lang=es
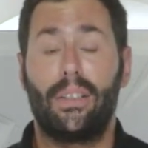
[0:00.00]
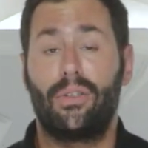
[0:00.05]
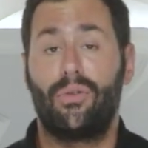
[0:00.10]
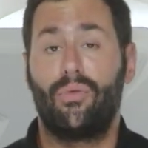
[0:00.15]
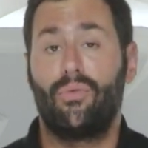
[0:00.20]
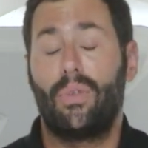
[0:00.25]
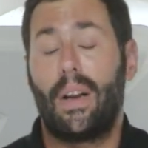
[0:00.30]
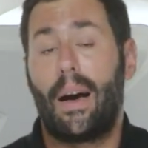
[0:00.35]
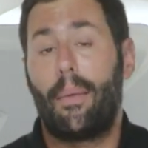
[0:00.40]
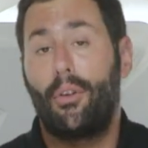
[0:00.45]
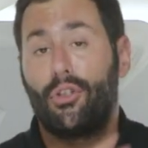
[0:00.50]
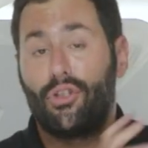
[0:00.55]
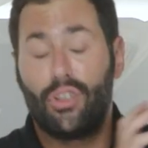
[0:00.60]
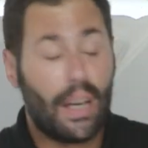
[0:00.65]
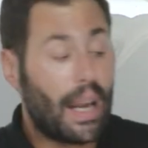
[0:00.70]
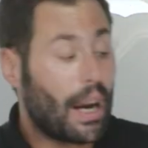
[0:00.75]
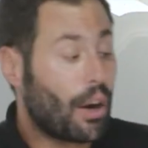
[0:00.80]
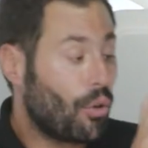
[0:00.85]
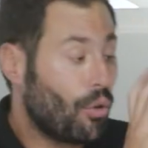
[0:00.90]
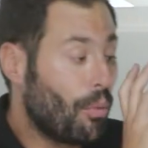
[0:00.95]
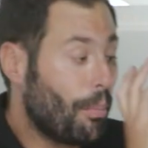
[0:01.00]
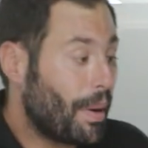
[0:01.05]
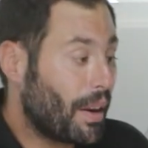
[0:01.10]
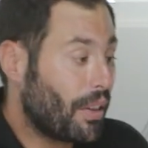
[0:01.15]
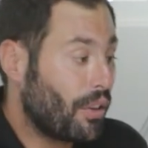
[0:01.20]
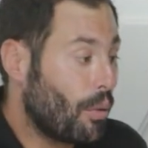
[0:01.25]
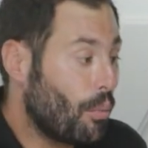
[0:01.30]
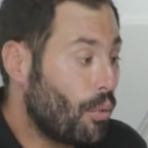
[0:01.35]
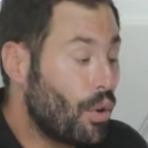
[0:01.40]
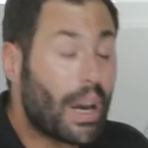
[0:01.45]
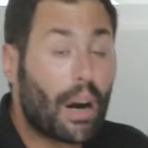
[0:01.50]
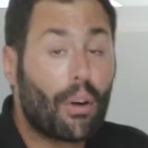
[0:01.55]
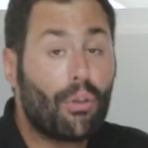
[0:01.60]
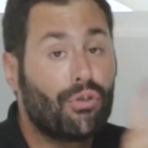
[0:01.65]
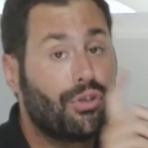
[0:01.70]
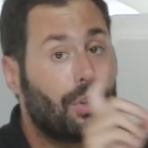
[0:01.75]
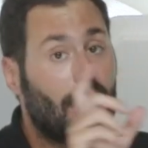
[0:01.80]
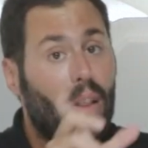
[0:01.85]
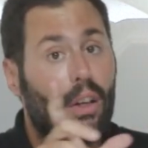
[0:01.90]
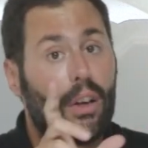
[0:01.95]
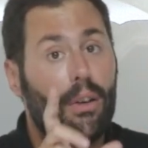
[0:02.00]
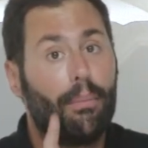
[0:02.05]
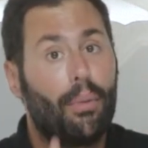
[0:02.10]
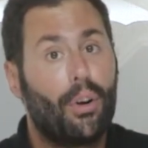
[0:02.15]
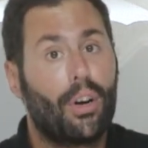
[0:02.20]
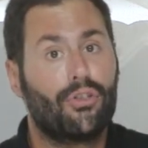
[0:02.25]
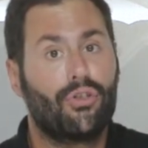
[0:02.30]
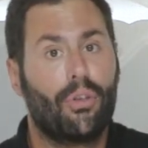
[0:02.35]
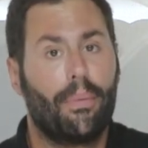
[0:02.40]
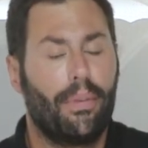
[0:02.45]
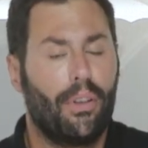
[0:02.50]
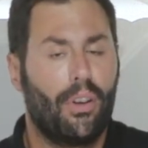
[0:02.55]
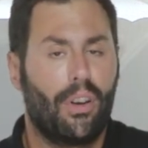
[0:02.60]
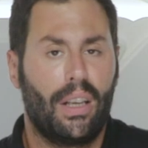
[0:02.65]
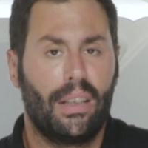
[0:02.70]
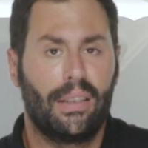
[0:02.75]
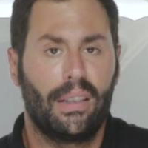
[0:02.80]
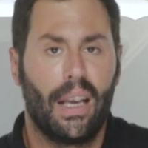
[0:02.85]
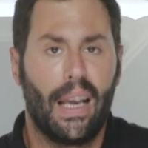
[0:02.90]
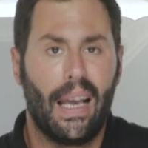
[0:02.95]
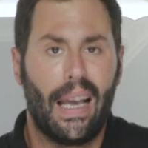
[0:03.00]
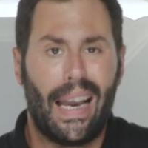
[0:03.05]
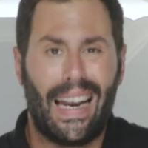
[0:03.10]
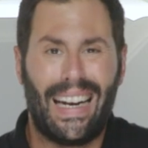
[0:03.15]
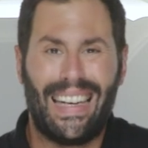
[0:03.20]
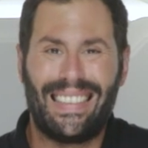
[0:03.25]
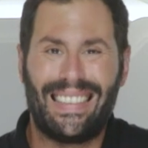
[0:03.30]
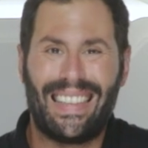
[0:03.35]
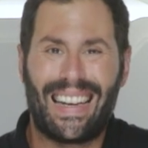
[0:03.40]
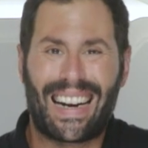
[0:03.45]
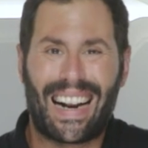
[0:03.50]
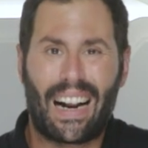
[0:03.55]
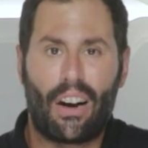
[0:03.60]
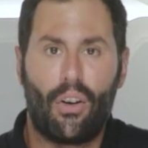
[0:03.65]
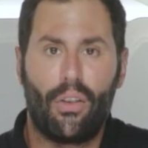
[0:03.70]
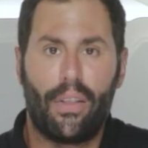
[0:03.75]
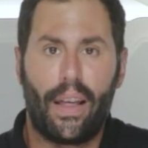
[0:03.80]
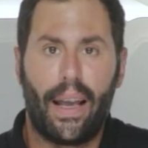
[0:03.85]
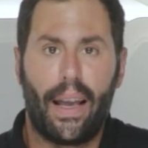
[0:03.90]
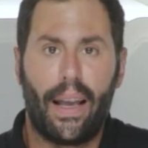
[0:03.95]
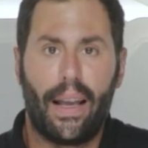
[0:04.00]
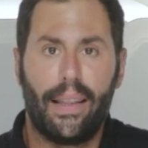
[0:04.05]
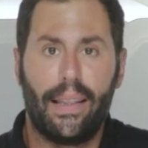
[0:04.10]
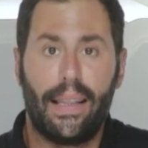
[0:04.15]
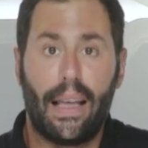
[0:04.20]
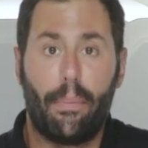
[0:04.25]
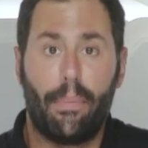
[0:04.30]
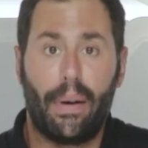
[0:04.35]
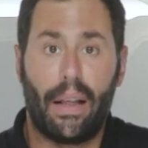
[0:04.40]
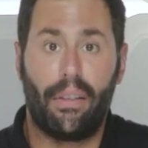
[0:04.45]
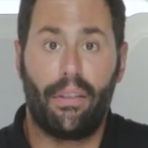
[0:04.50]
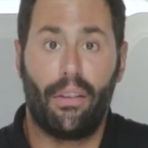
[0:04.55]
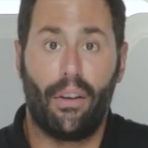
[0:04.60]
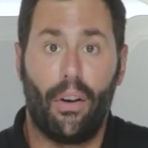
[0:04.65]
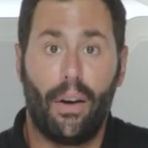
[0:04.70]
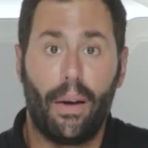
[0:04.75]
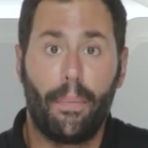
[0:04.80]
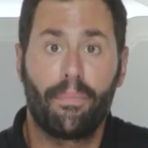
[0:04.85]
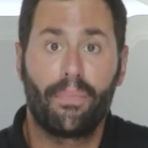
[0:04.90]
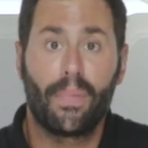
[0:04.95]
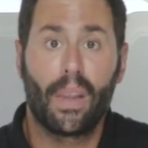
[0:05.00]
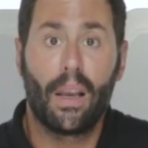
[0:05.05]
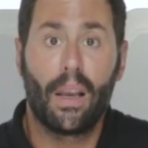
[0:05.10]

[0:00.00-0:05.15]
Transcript: Es una mochila con un precio muy ajustado. Hay pocas opciones en este rango de, precio. ¿eh?